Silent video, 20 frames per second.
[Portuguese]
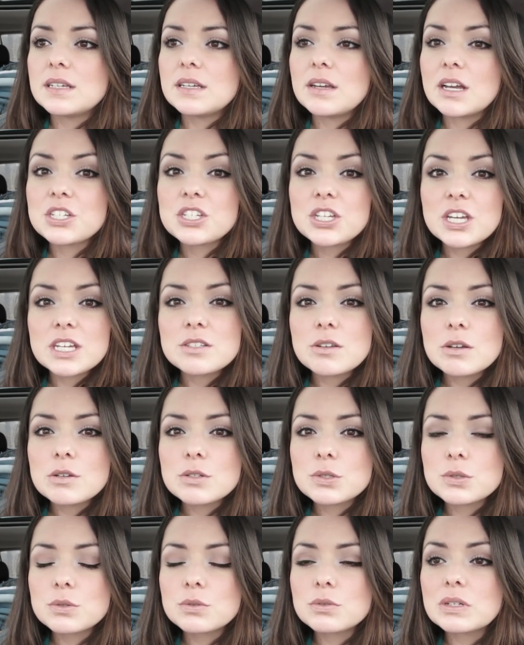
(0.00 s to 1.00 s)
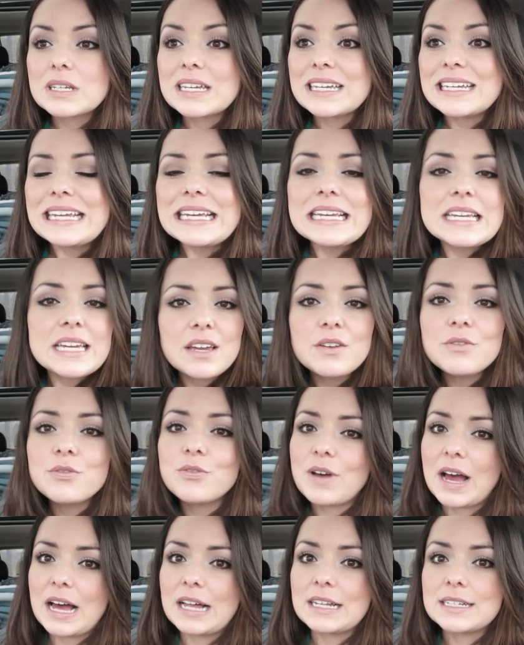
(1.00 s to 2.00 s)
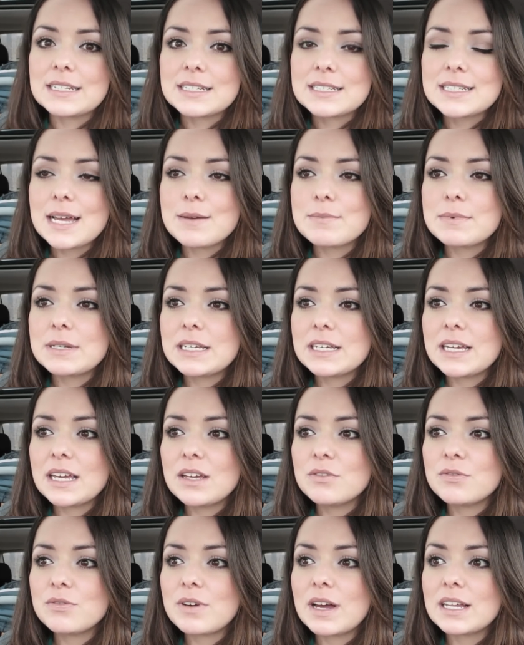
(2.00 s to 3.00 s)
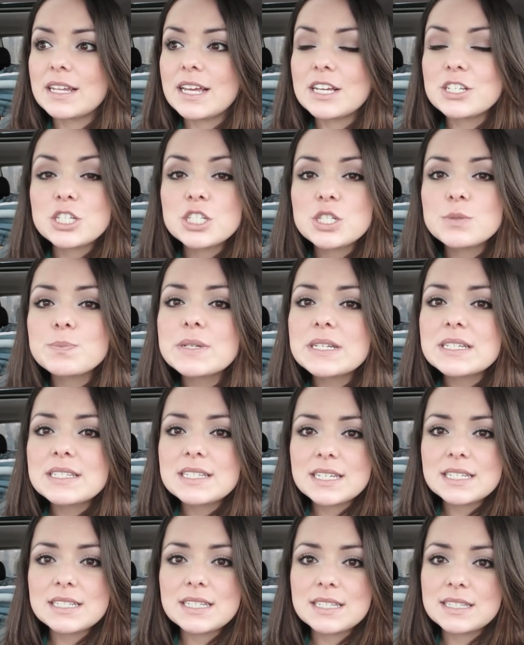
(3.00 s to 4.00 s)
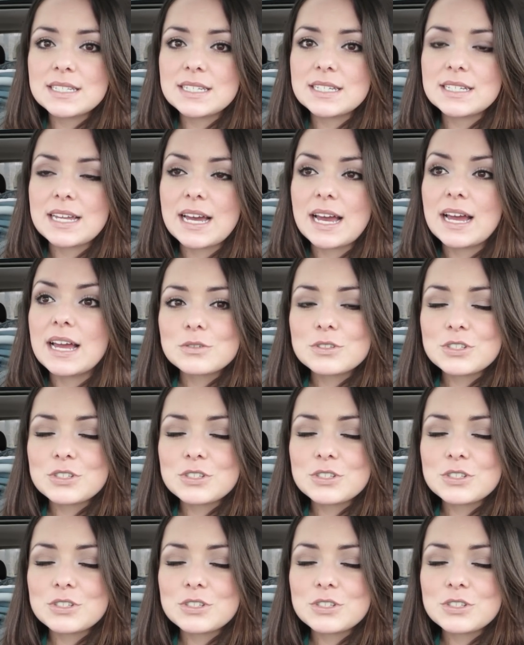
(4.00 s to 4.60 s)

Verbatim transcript: Eu acho que esse é um assunto que ninguém fala, sabe? Ninguém fala e a gente precisa ensinar.